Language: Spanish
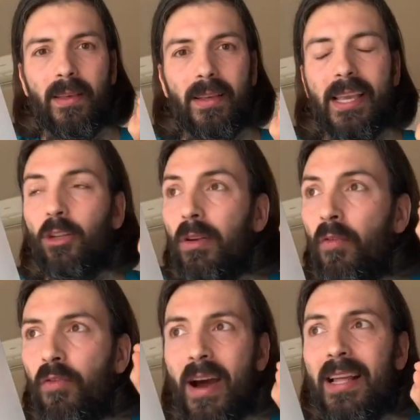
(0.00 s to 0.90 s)
Quiero
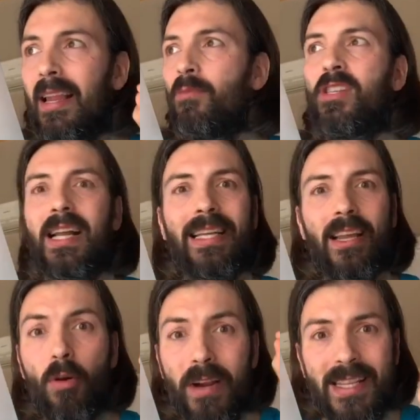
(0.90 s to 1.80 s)
triunfar en la música,
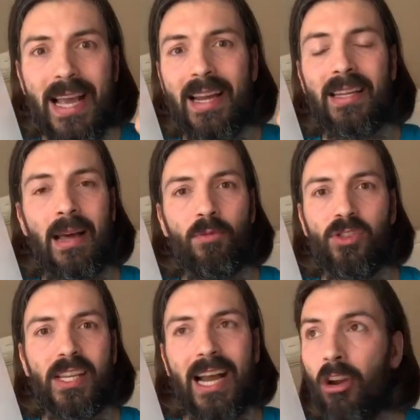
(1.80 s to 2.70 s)
quiero brillar en la
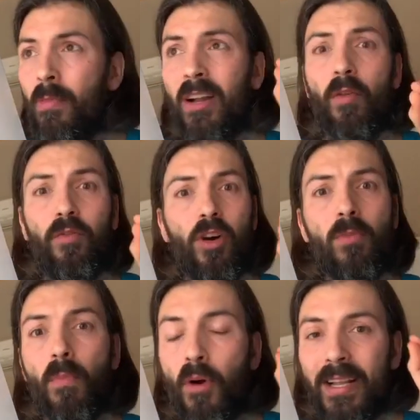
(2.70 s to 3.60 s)
música, no me
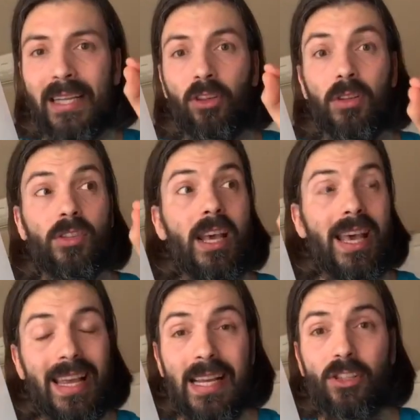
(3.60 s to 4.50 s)
conformo, voy a todos.
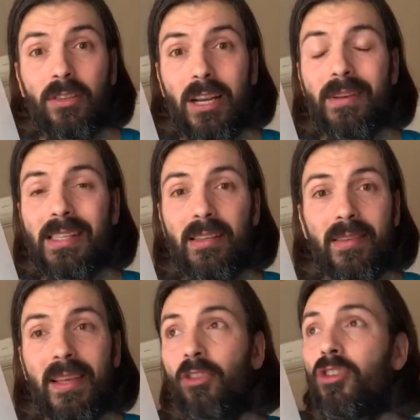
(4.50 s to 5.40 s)
Él ha hecho entrevistas
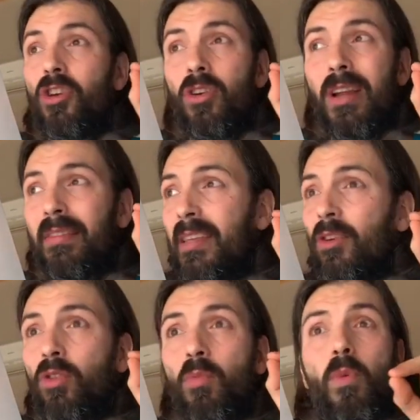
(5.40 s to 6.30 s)
diciendo, yo no nací
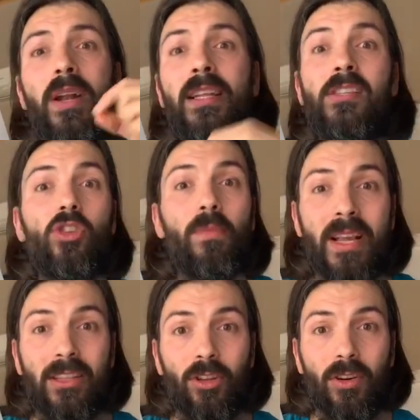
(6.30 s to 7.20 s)
con un buen
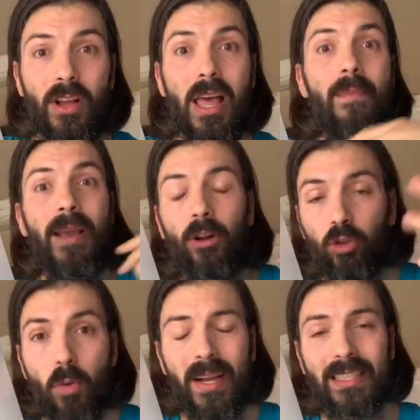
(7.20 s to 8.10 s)
instrumento, me lo
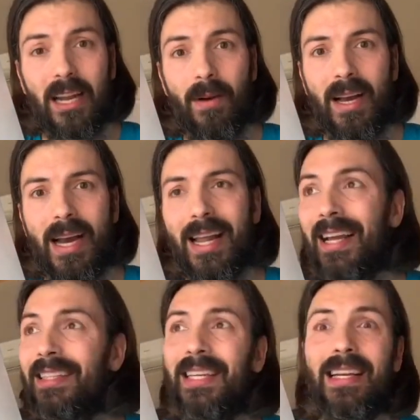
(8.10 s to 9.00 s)
tuve que trabajar, hay
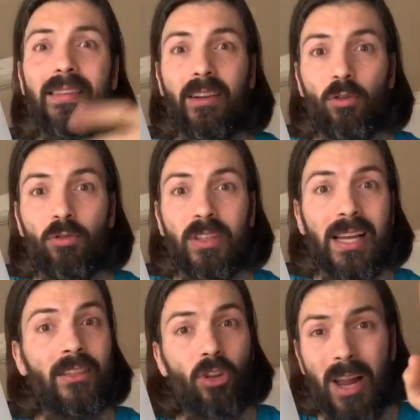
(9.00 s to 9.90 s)
gente que nace con un
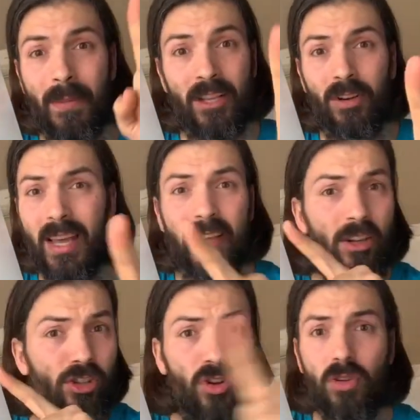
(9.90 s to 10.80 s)
talento, la mayoría de
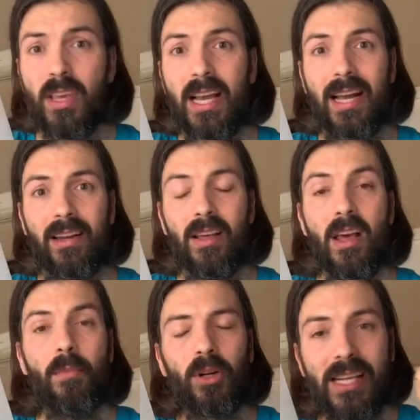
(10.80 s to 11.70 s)
ellos no llegan
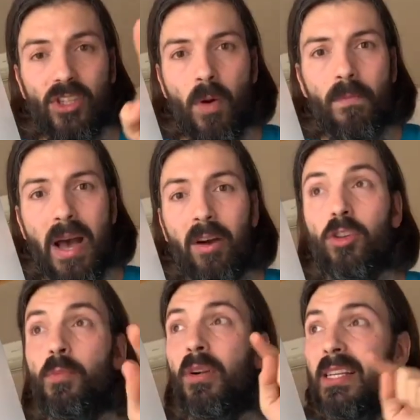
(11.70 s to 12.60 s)
porque son
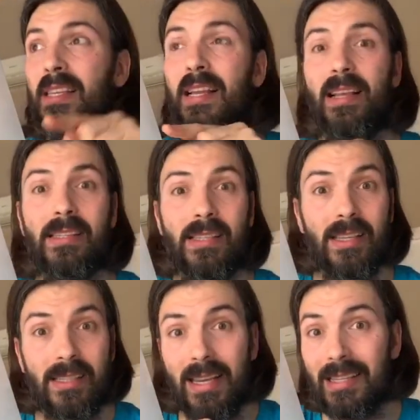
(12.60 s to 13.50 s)
vagos, porque se, les,
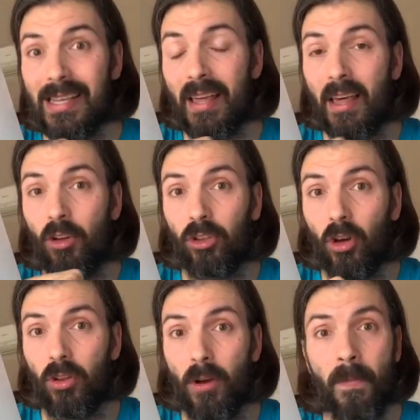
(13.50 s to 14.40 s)
se les ha dado
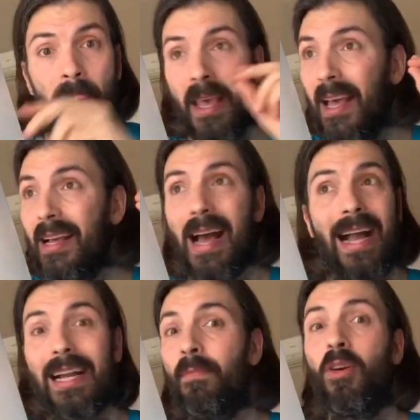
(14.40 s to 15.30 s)
todo a
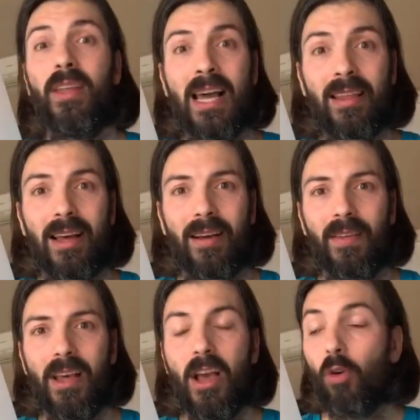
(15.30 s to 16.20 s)
cambio de nada.
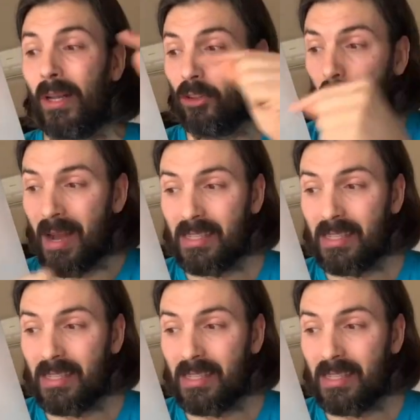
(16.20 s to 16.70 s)
Cuanto más